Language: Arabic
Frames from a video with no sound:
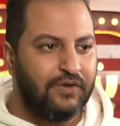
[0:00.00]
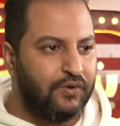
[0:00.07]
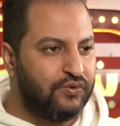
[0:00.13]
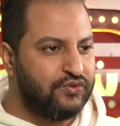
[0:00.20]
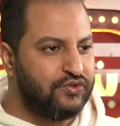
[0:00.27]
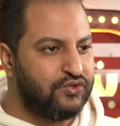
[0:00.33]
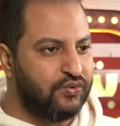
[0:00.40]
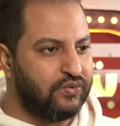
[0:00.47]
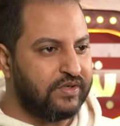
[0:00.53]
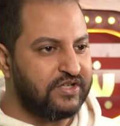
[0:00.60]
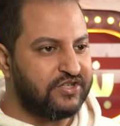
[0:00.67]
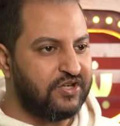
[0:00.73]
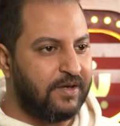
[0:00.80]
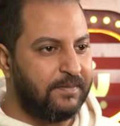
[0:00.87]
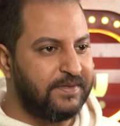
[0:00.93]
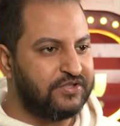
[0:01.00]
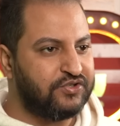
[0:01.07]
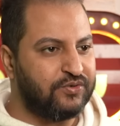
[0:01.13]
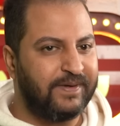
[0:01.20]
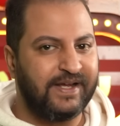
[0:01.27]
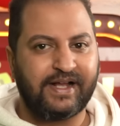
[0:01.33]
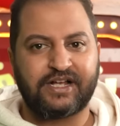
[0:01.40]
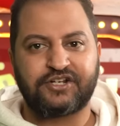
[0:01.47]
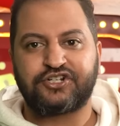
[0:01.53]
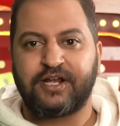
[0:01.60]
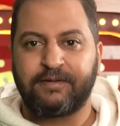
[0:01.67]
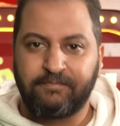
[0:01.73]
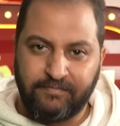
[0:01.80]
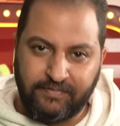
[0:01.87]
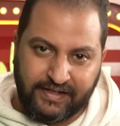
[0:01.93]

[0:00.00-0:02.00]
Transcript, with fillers: انظر اصابه سميه خشاب